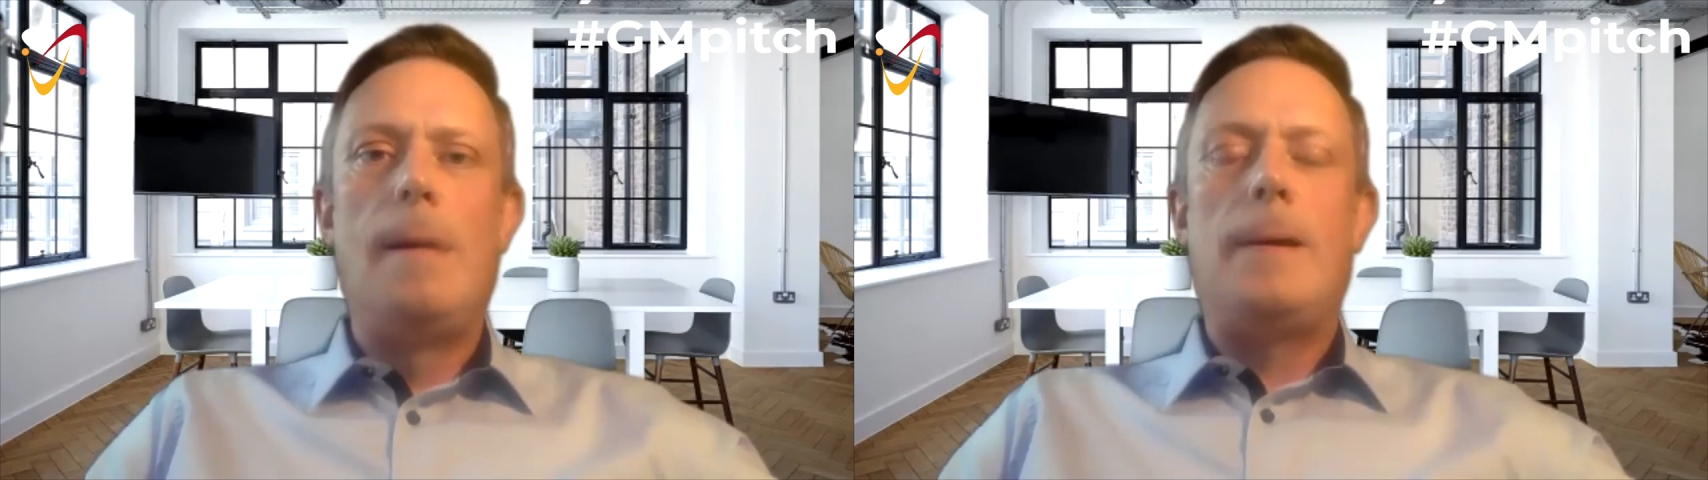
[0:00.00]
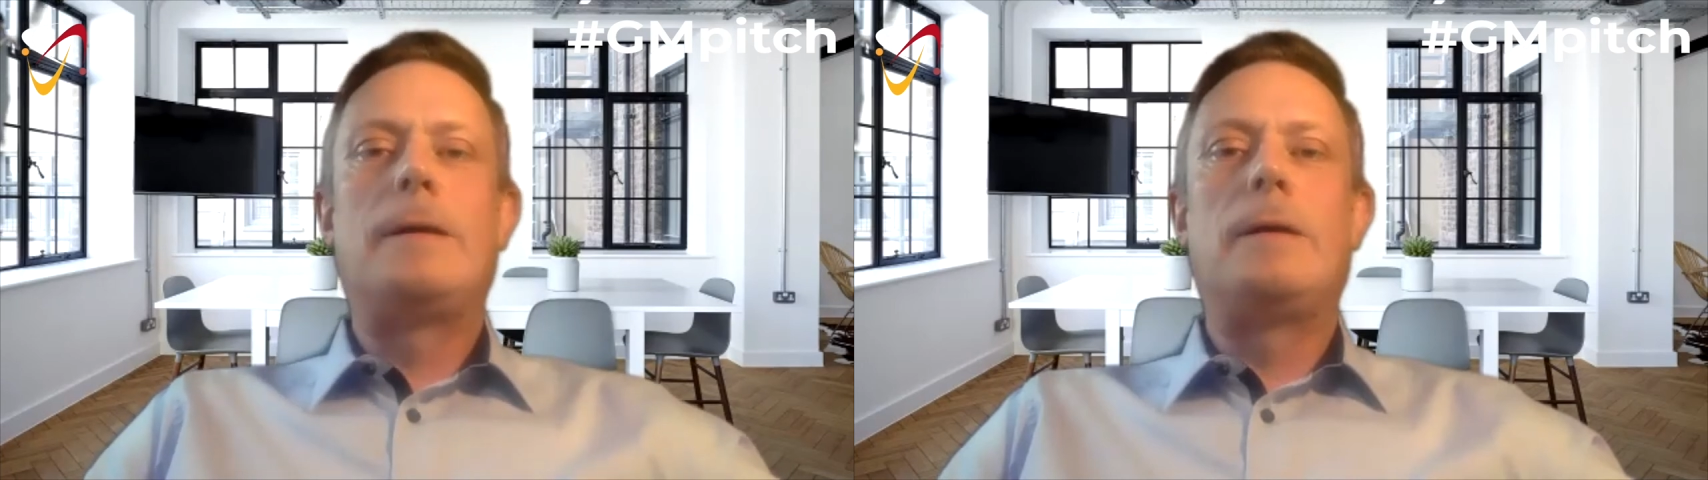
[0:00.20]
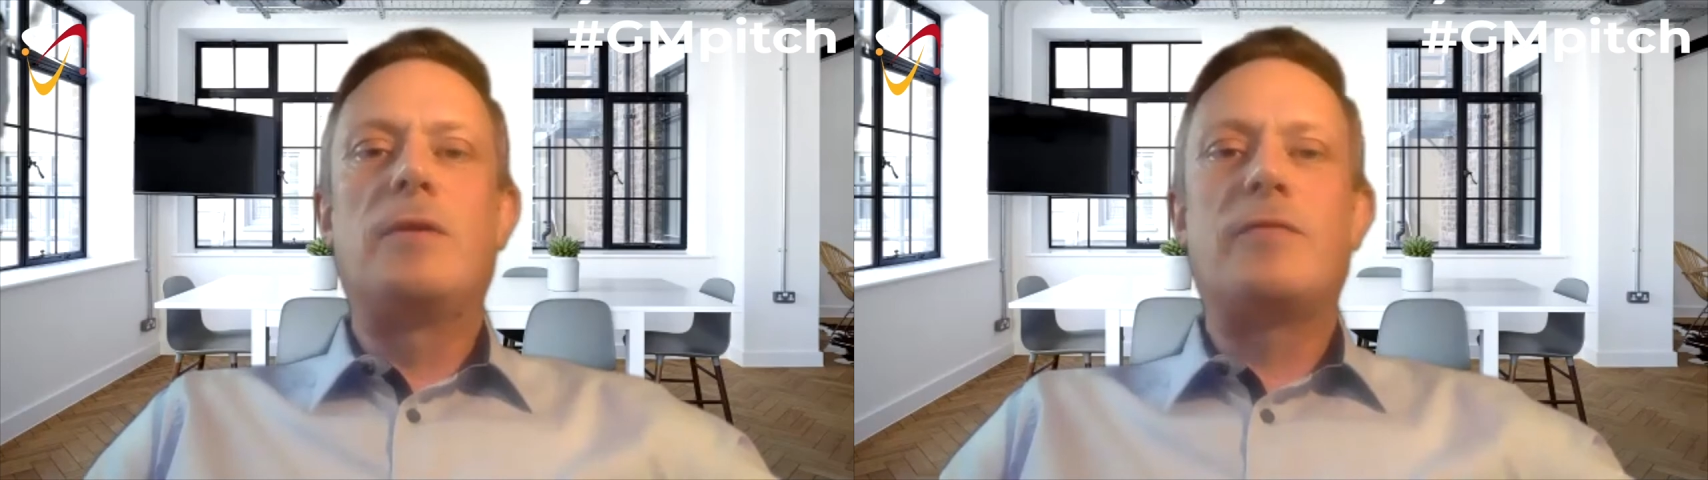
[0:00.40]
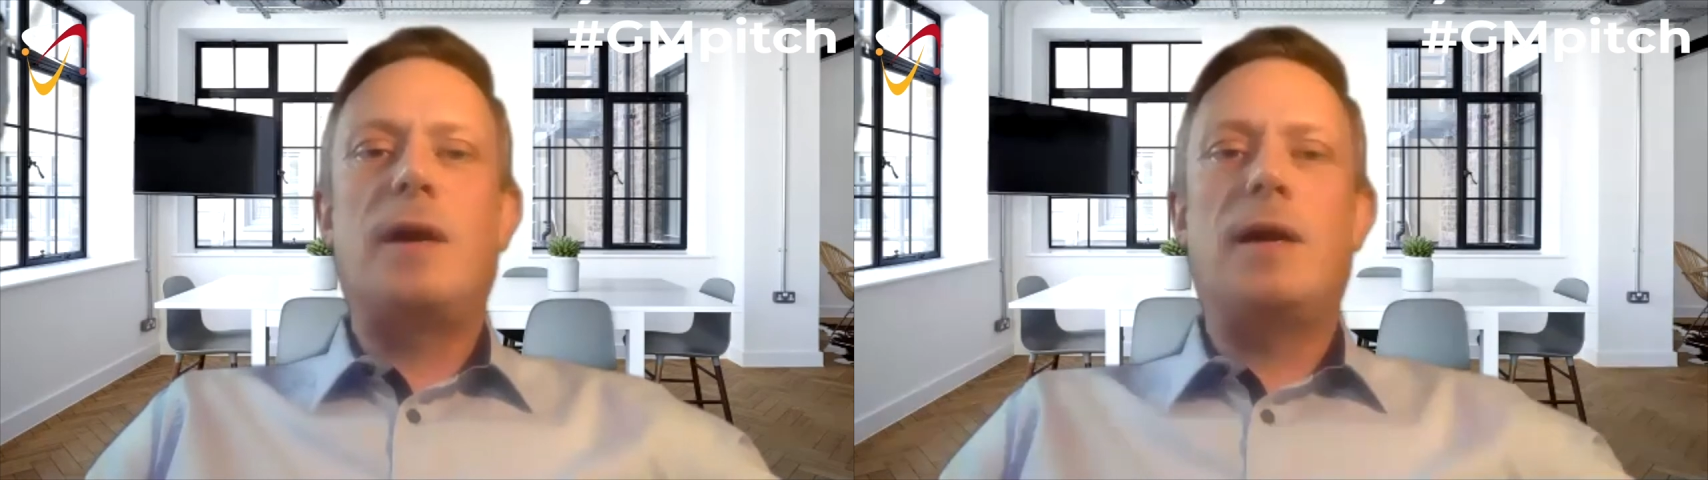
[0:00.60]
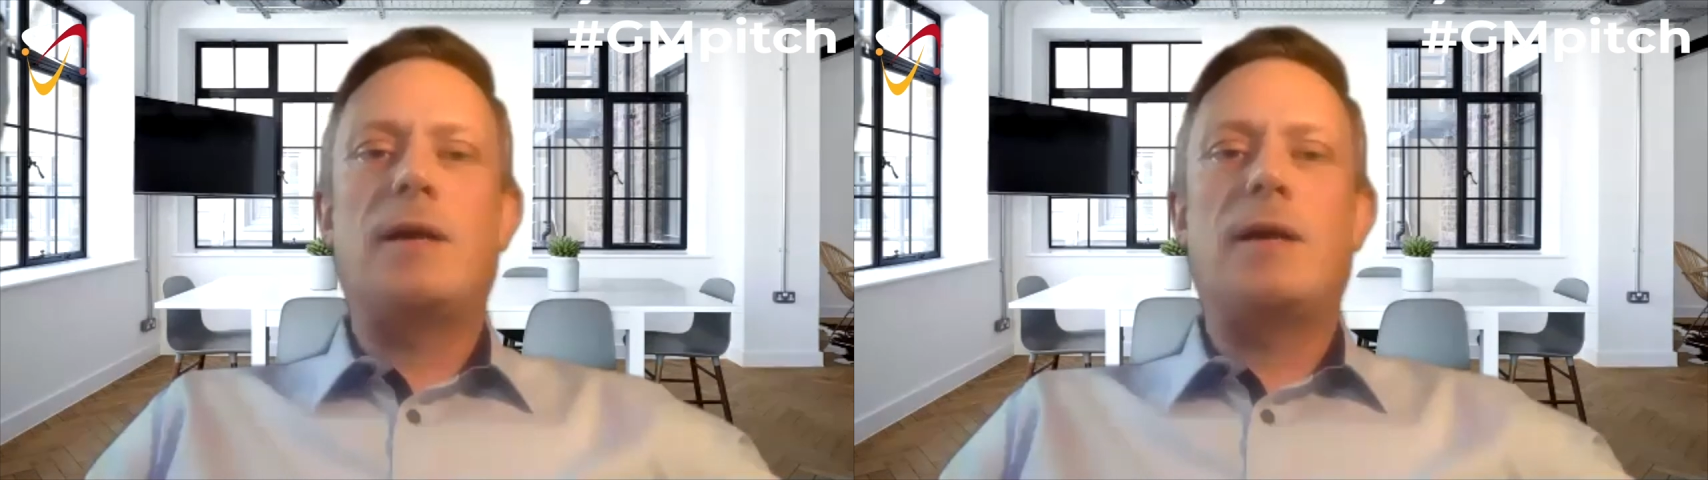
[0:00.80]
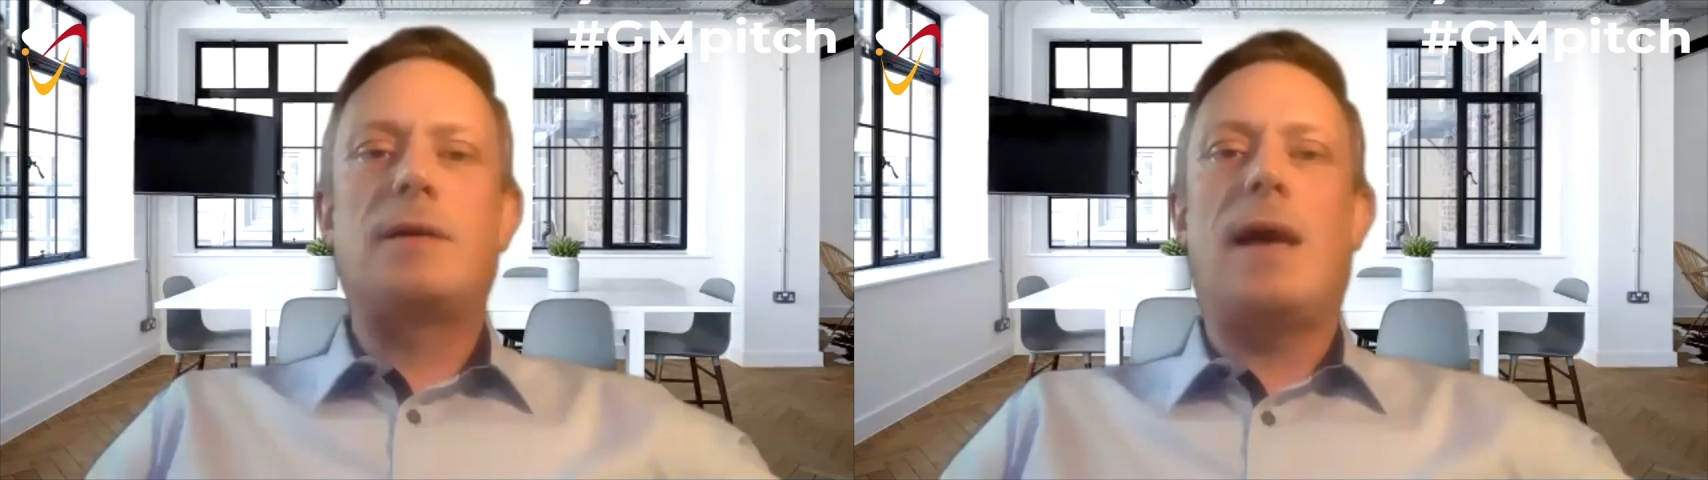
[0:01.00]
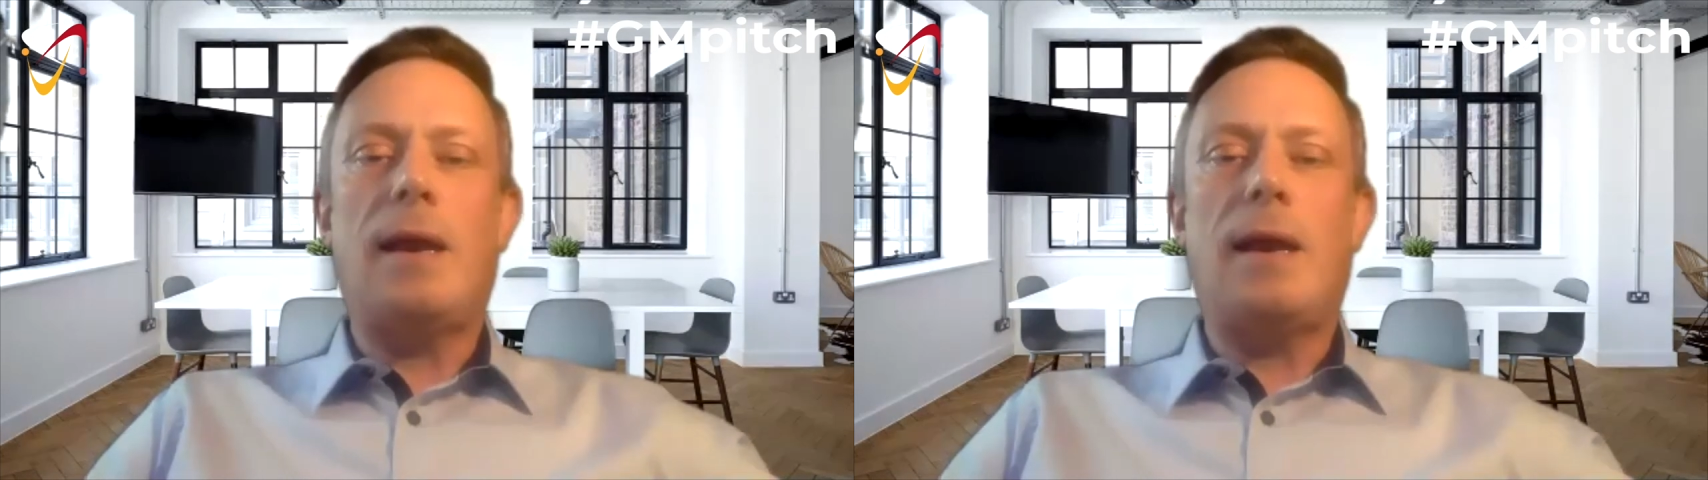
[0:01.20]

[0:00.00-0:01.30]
ähm, gefragt,